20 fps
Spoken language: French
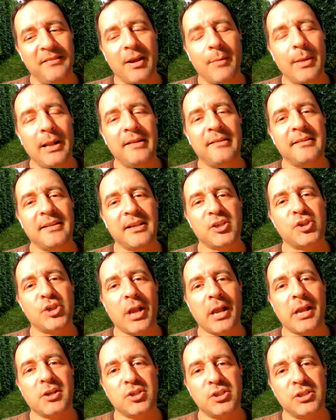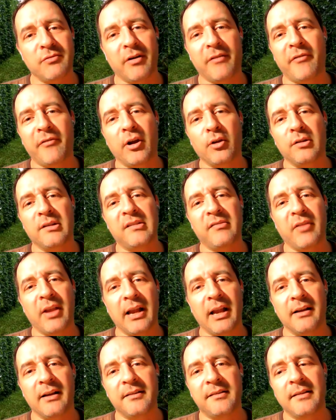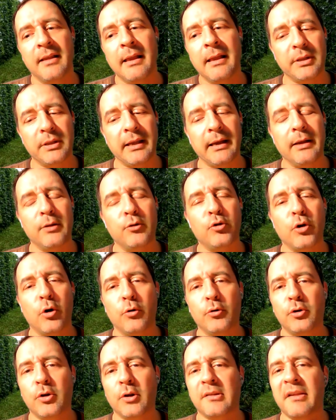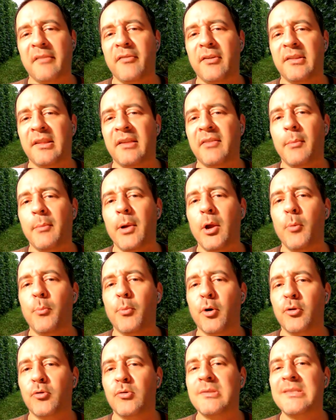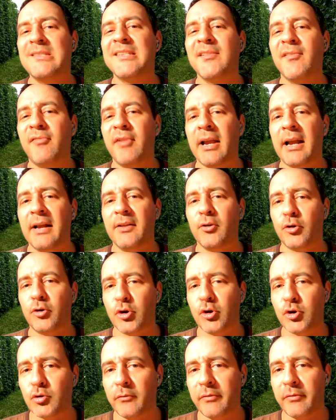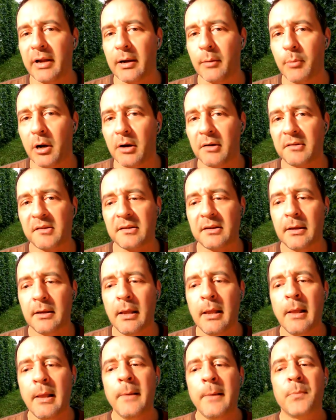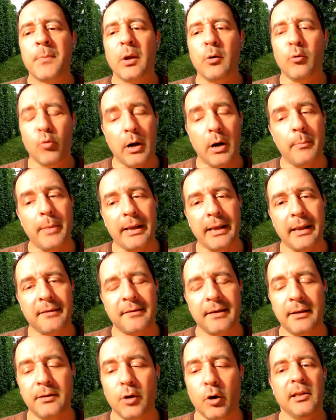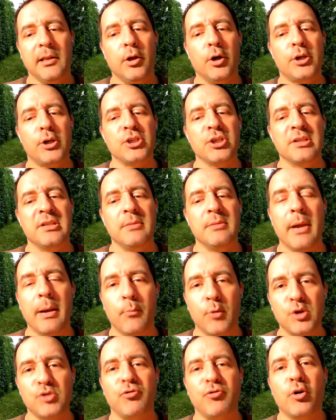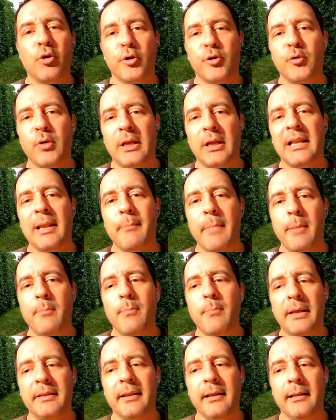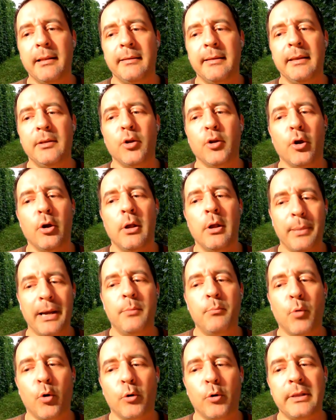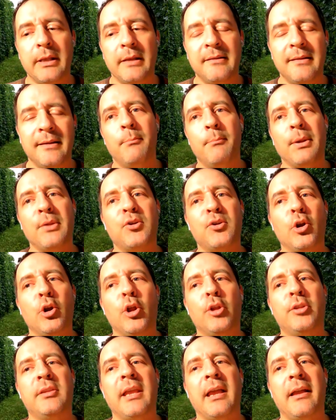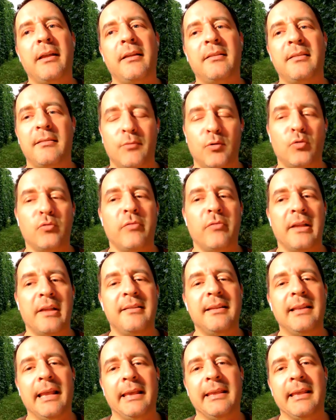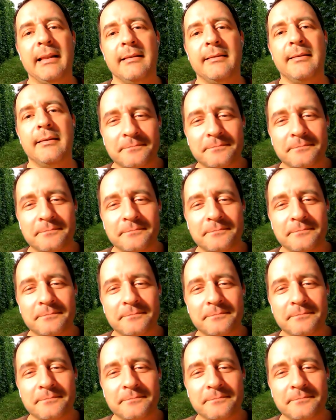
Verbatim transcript: C'est vraiment le séchage qui va faire une différence. Je m'étais rendu compte que ça faisait vraiment un produit différent de ce que je trouvais en brasserie ou en magasin. C'est là que j'ai dit, ben moi, je vais continuer avec la même mentalité de prendre mon temps parce que le temps, souvent, c'est la qualité.